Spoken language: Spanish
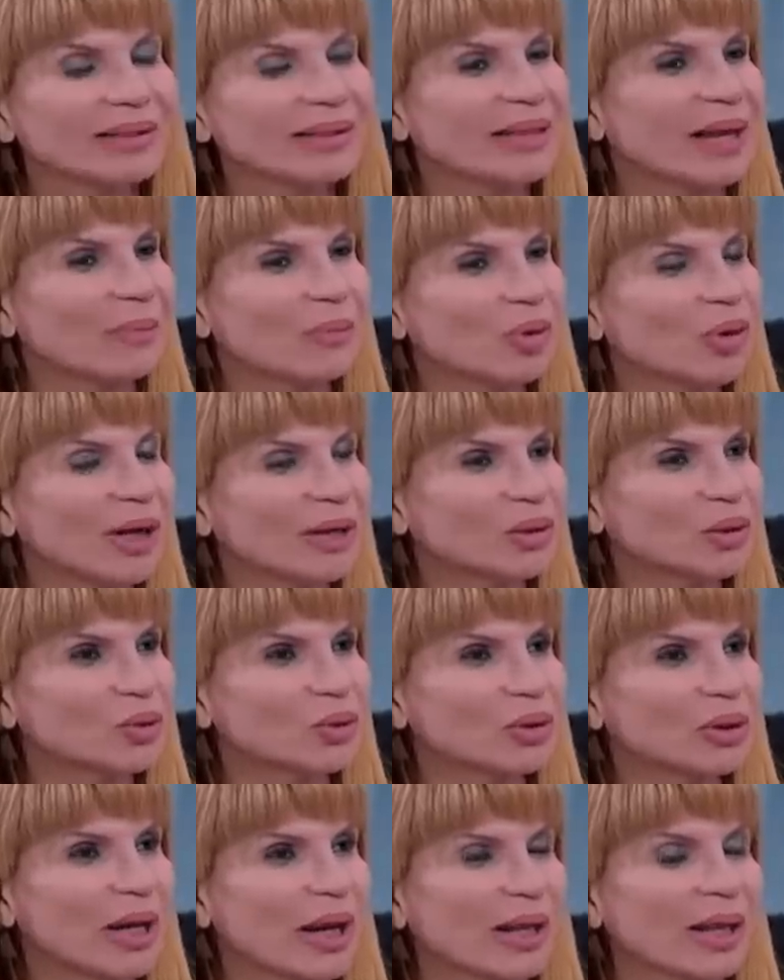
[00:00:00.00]
está muy
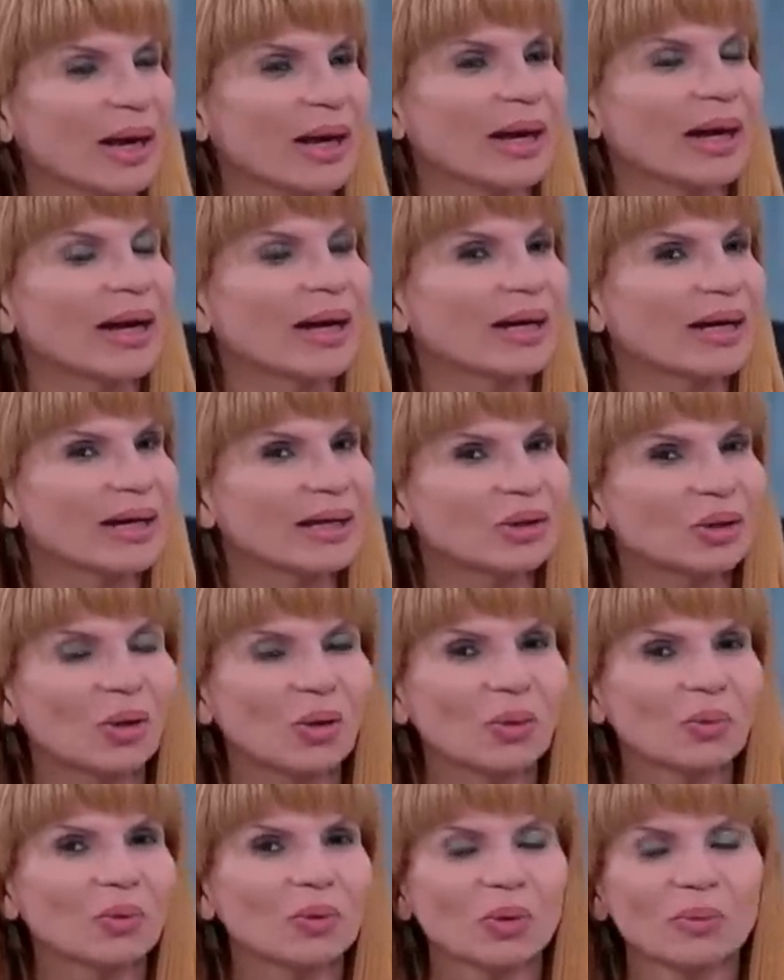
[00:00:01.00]
asustada. Que
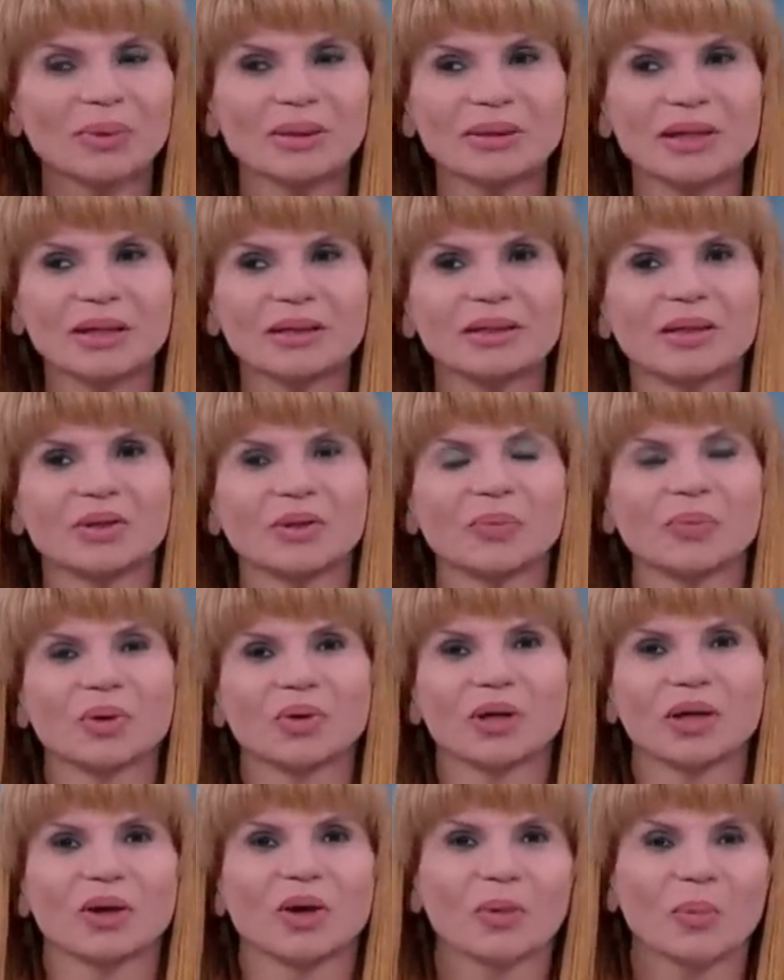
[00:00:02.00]
todo el mundo me está diciendo,
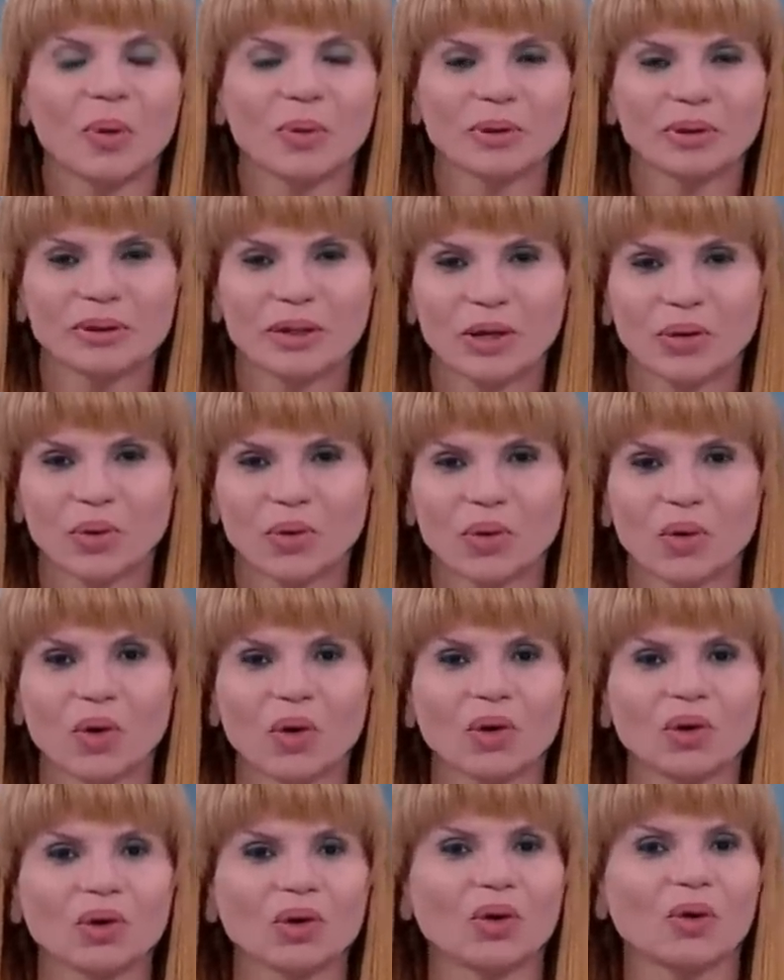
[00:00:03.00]
Moni, ¿cómo ves a Don
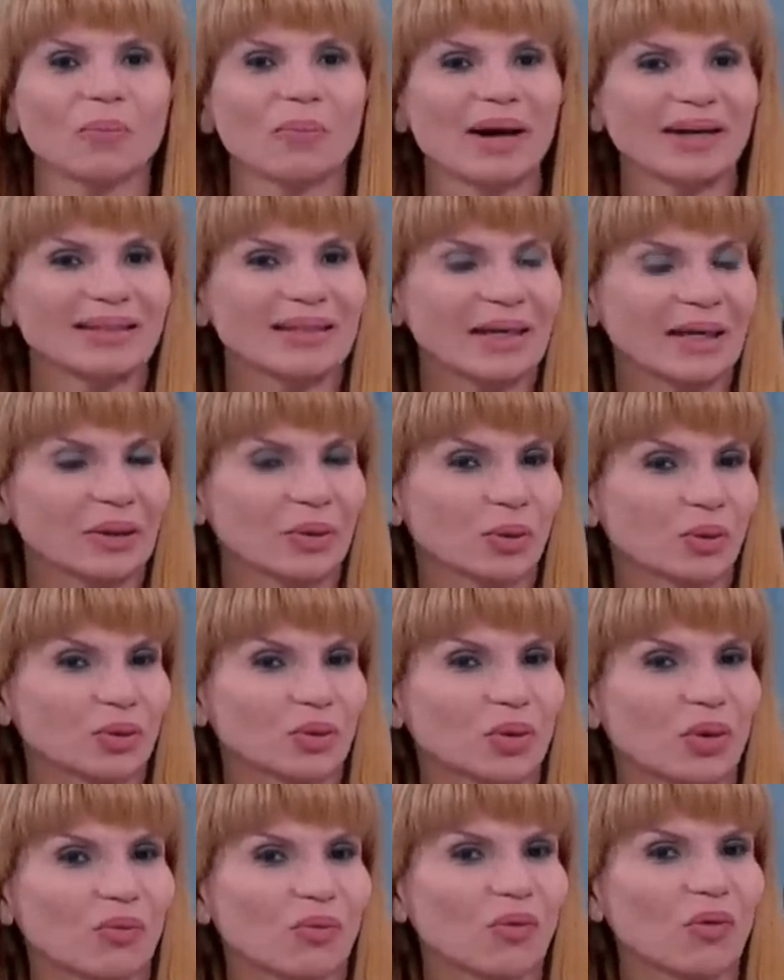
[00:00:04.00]
Goyo? Va a ser
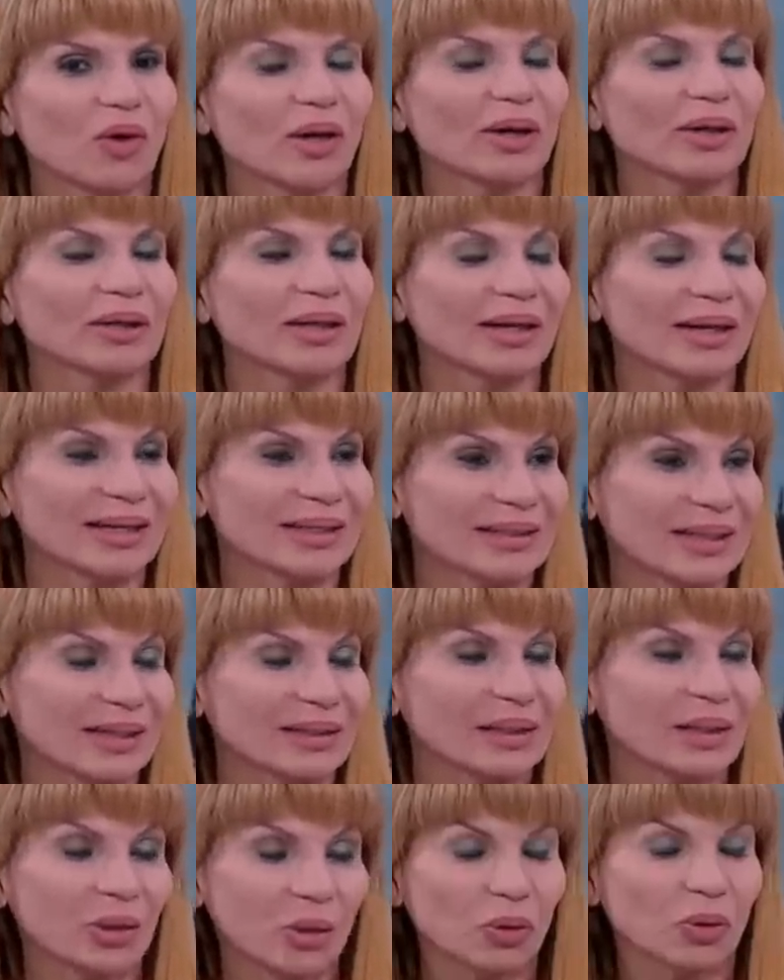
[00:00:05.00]
erupción fuerte, que está
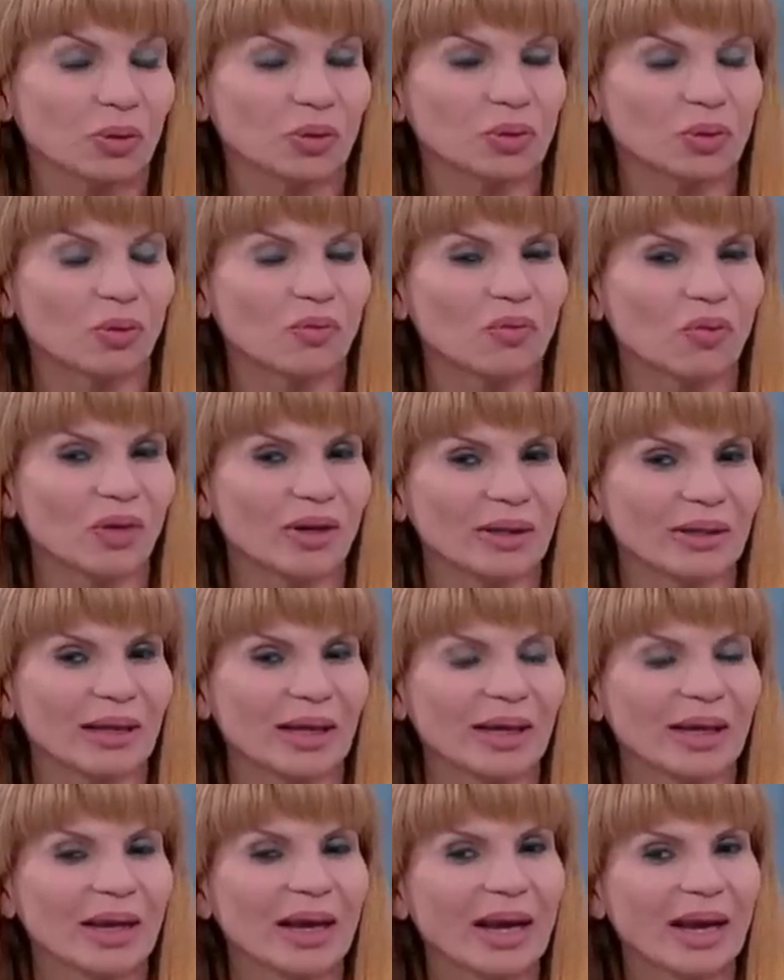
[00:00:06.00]
haciendo erupción
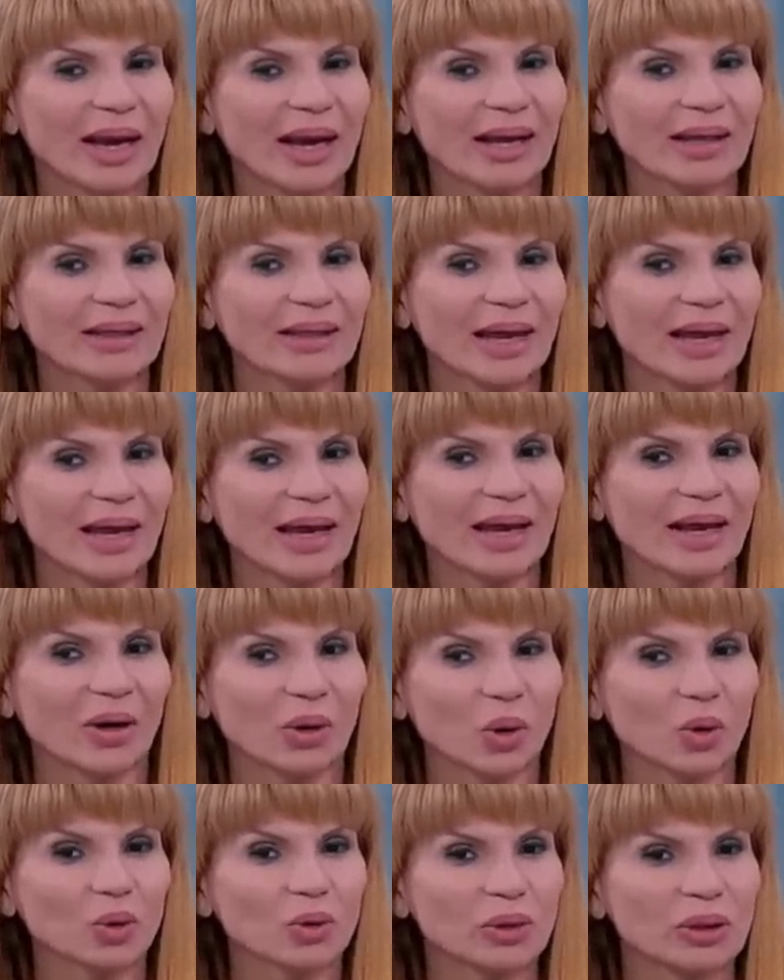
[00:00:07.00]
fuerte el de
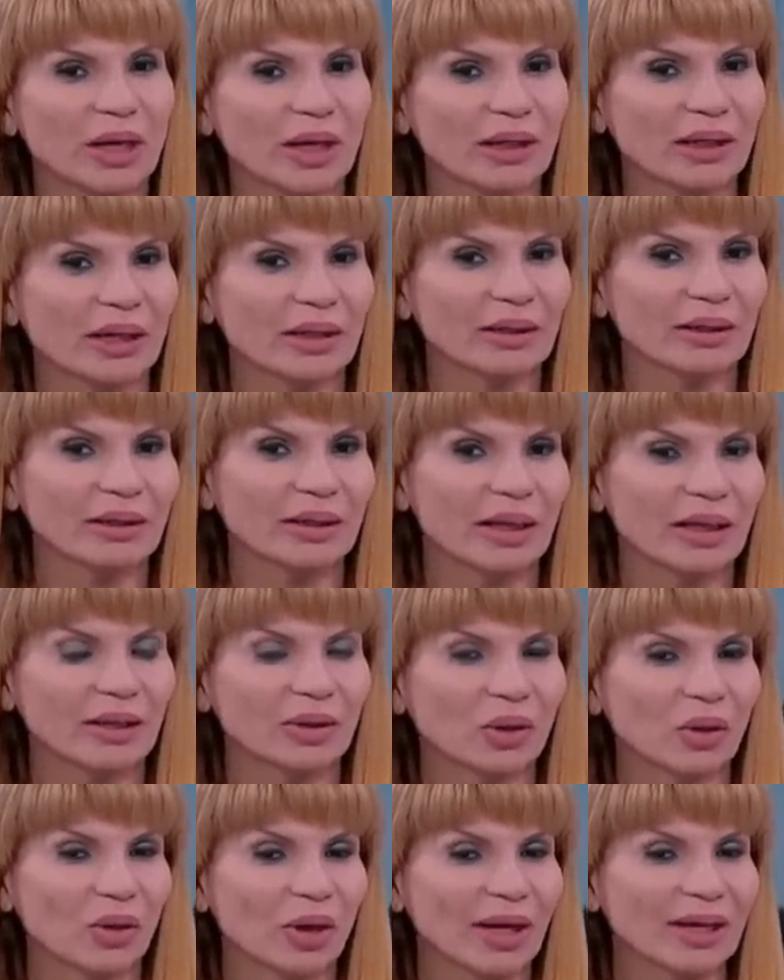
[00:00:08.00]
Rusia y el
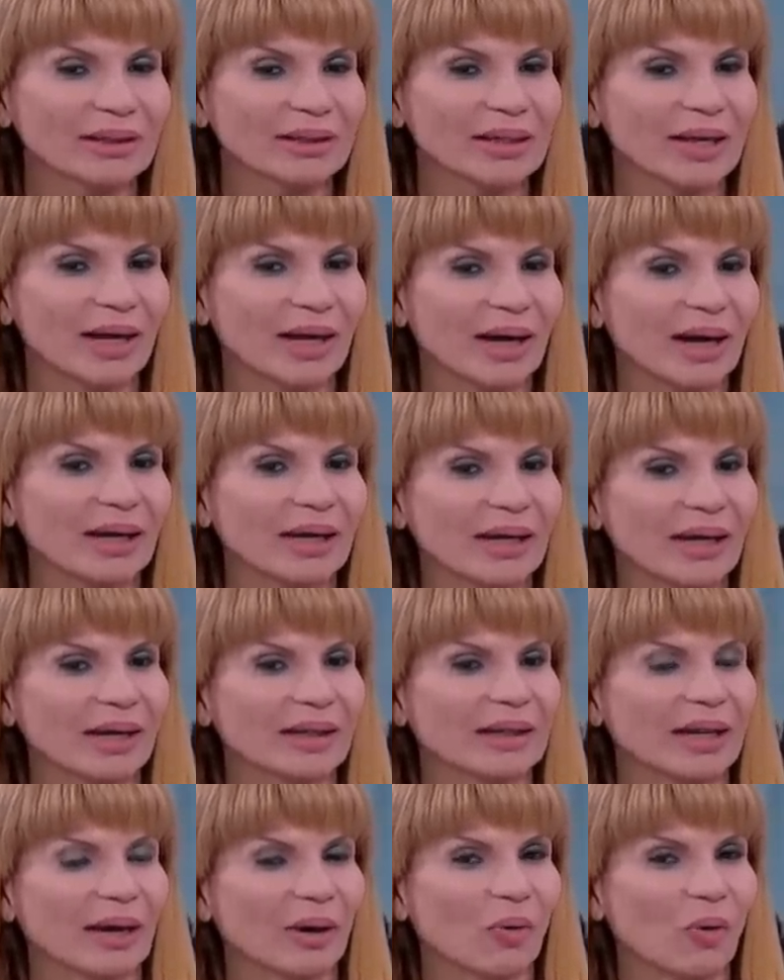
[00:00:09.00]
Indonesia y
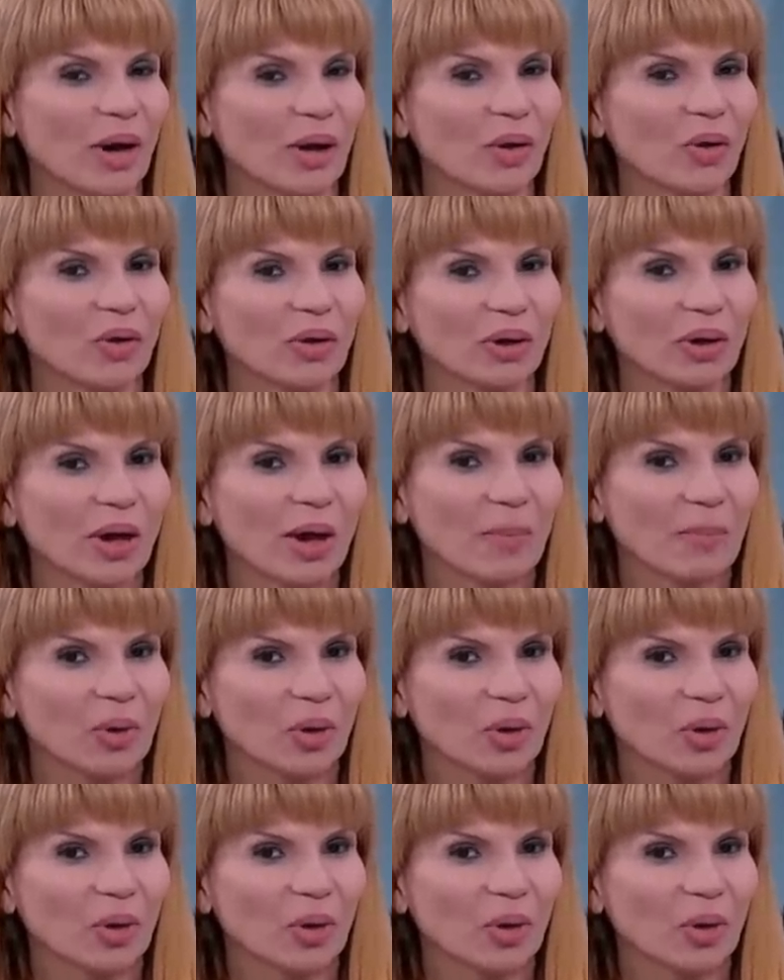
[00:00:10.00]
el de Ecuador.